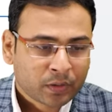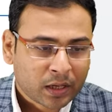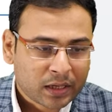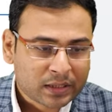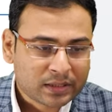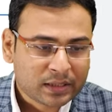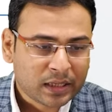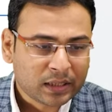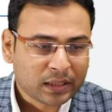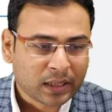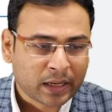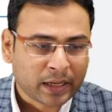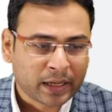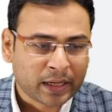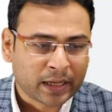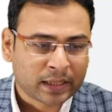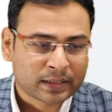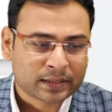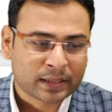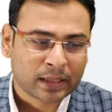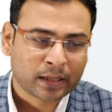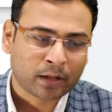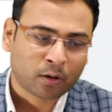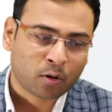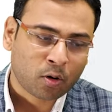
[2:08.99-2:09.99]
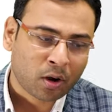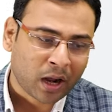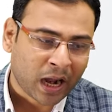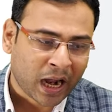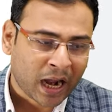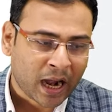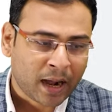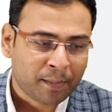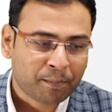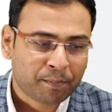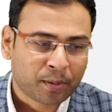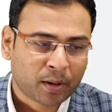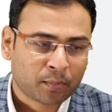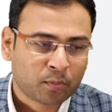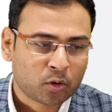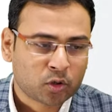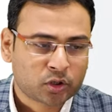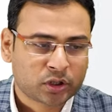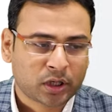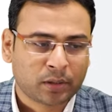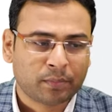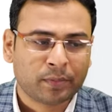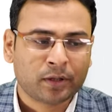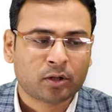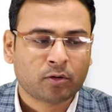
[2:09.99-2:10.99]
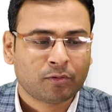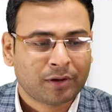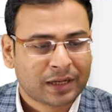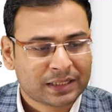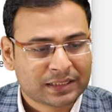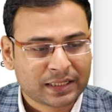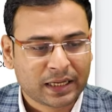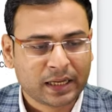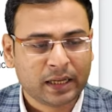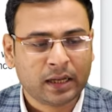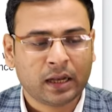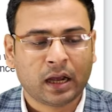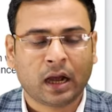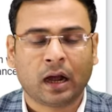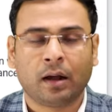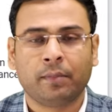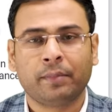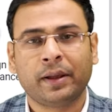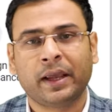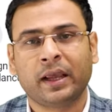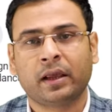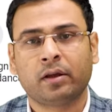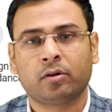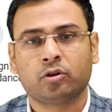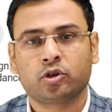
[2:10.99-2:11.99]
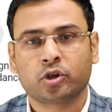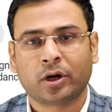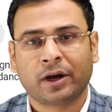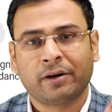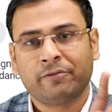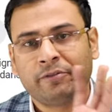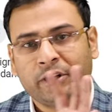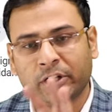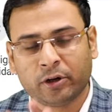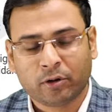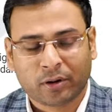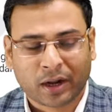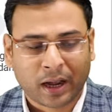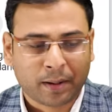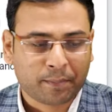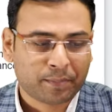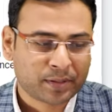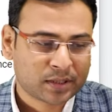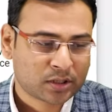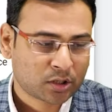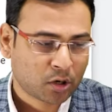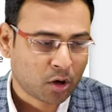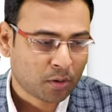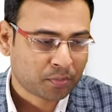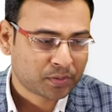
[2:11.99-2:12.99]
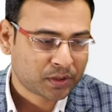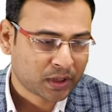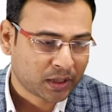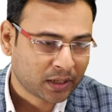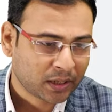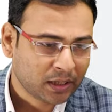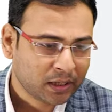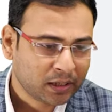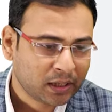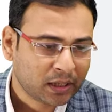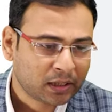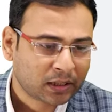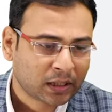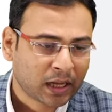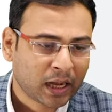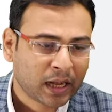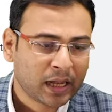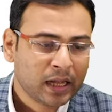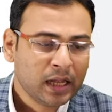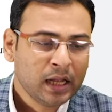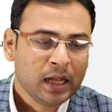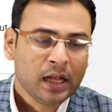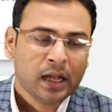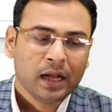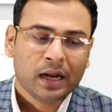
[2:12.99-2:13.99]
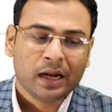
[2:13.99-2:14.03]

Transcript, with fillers: इसी तरीके से देखो ऐप प्रमोशन में तो वैसे ही हमें जो है वीडियो कैंपेन्स का ऑप्शन नहीं दिखता है